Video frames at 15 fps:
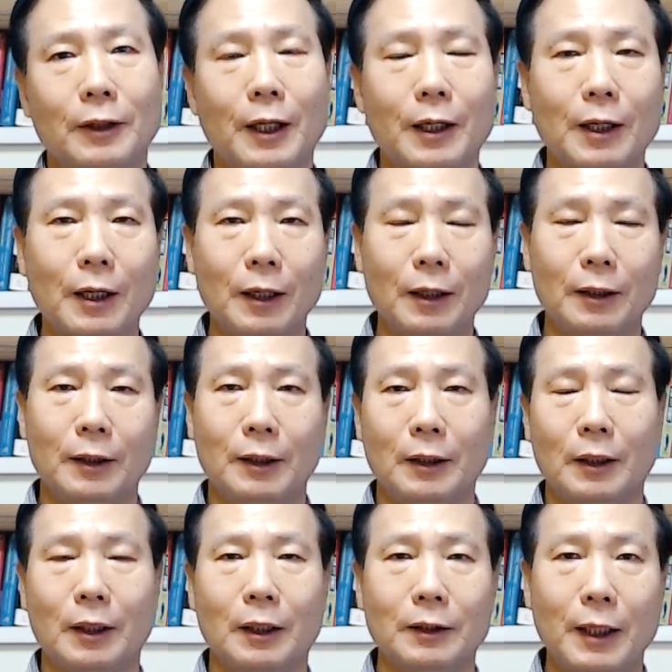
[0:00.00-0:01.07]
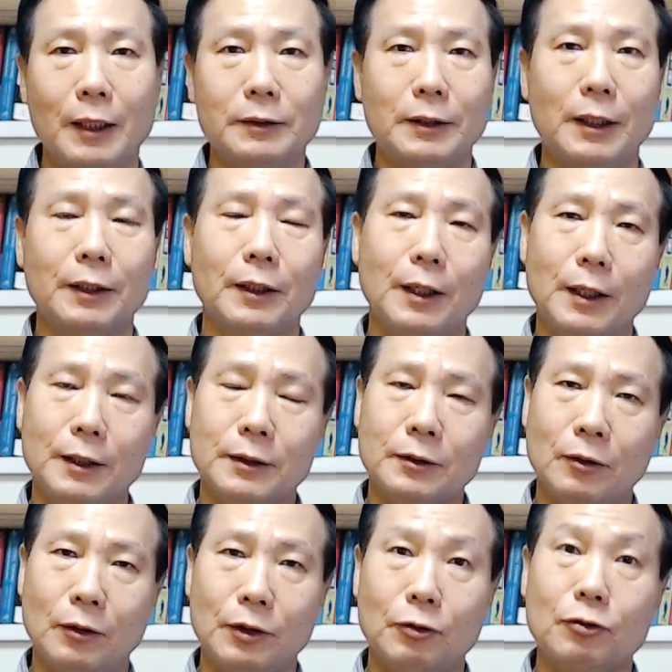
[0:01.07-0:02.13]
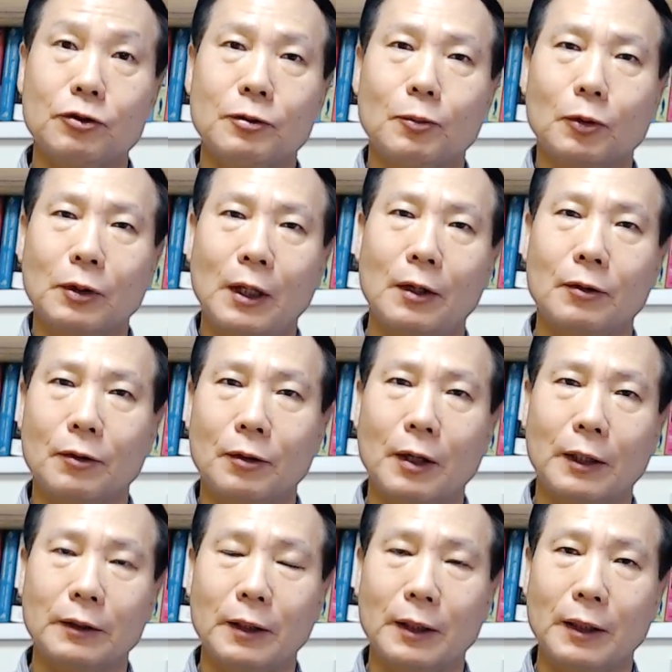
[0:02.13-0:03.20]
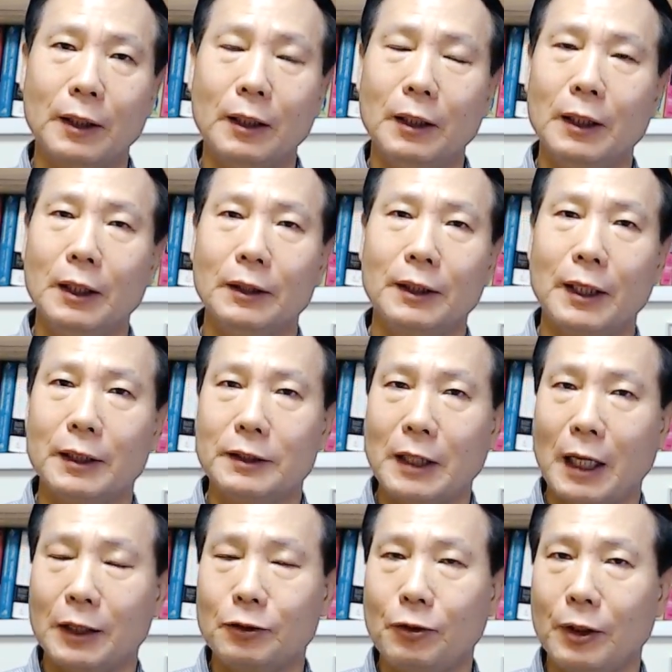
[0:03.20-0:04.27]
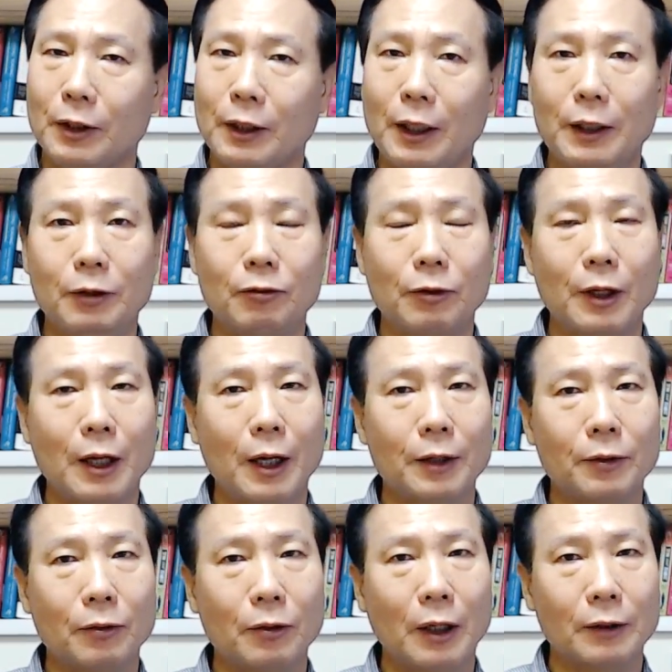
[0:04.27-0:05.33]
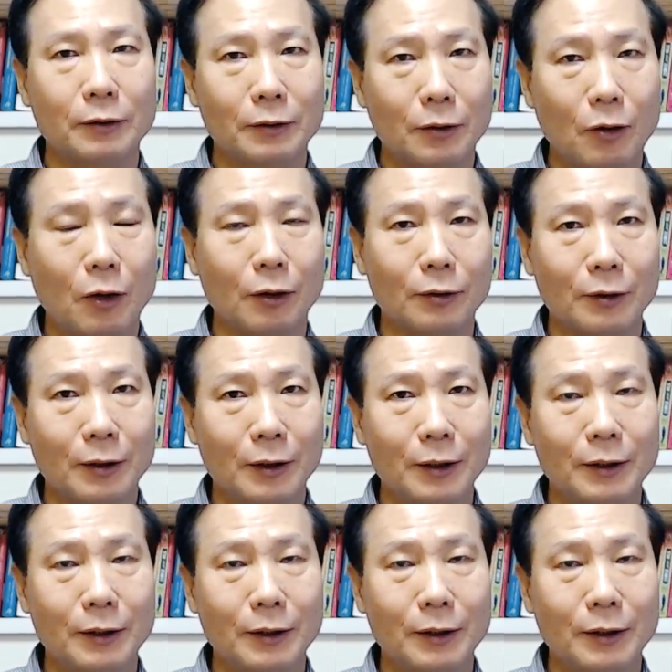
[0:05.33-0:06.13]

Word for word: 내가 아, 내 생애에서 이루지 못하는 걸 갖다가 내 자녀에게 이루게 하려고 하는 것.